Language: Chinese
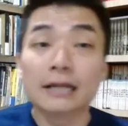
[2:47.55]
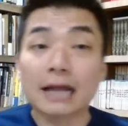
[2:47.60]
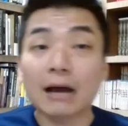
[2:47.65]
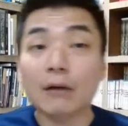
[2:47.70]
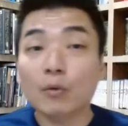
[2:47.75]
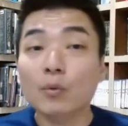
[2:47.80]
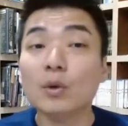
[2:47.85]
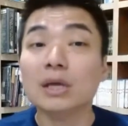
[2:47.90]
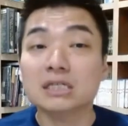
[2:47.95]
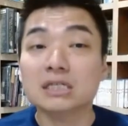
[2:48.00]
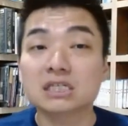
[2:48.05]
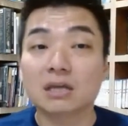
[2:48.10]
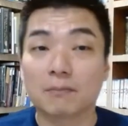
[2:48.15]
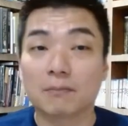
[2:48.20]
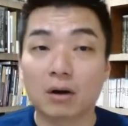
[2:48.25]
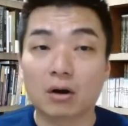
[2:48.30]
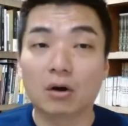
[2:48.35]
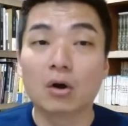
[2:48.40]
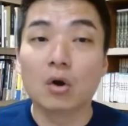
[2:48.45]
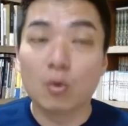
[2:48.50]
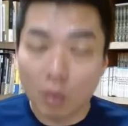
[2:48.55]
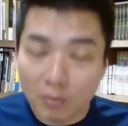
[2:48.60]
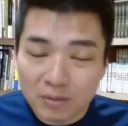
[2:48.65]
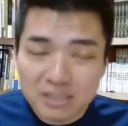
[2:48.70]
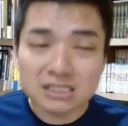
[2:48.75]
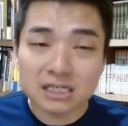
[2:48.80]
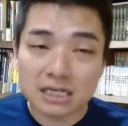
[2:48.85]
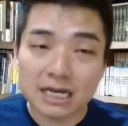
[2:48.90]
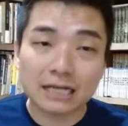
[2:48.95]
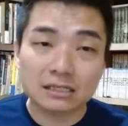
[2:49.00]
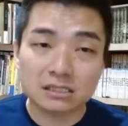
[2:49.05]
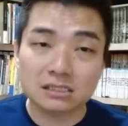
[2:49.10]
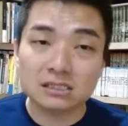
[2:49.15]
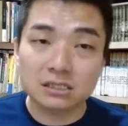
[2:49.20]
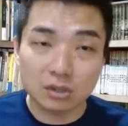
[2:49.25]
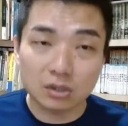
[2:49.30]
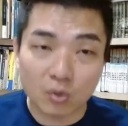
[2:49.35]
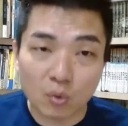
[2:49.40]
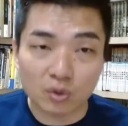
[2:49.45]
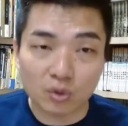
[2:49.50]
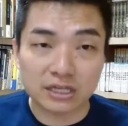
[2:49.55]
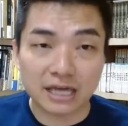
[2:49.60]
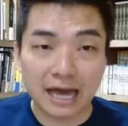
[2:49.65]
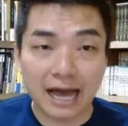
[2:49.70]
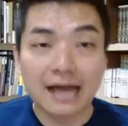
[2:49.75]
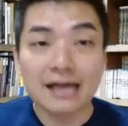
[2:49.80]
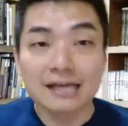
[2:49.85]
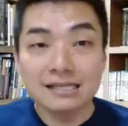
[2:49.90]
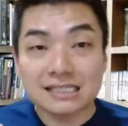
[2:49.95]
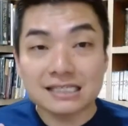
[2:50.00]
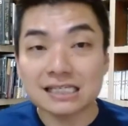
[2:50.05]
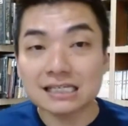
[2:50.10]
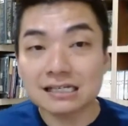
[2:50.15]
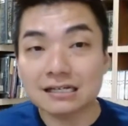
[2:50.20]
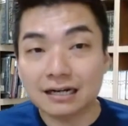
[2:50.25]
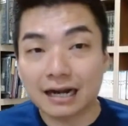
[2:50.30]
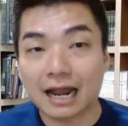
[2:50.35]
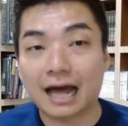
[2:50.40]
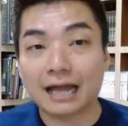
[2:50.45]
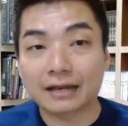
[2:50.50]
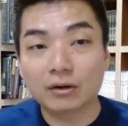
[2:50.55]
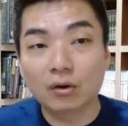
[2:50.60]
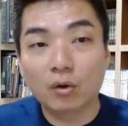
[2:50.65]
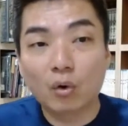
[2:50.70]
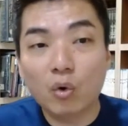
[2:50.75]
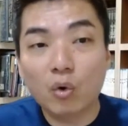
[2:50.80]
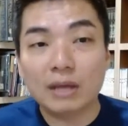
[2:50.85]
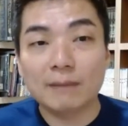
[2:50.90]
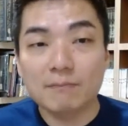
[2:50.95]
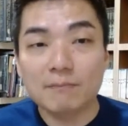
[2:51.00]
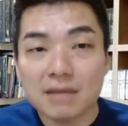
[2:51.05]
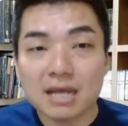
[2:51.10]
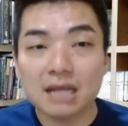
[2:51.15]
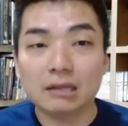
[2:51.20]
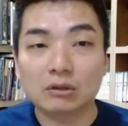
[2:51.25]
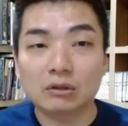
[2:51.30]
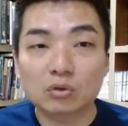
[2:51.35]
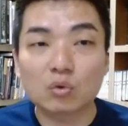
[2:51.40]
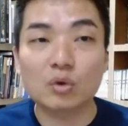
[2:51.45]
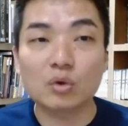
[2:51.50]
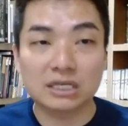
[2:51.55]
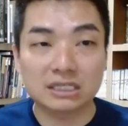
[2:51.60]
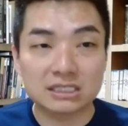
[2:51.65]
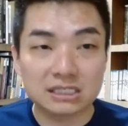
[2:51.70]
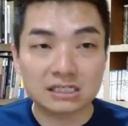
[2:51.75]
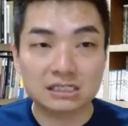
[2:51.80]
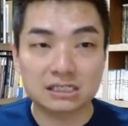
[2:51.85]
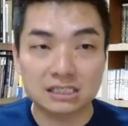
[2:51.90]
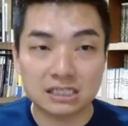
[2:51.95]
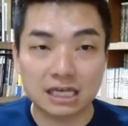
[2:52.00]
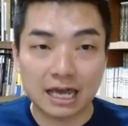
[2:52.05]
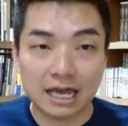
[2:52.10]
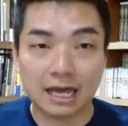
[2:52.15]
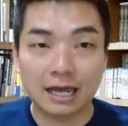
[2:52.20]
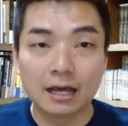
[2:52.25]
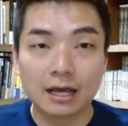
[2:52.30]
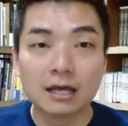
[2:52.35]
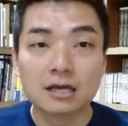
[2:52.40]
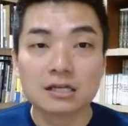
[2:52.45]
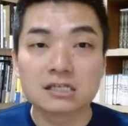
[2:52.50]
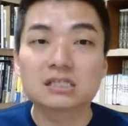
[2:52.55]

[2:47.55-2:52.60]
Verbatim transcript: 那为什么我们这样子的国家，竟然会面对这些？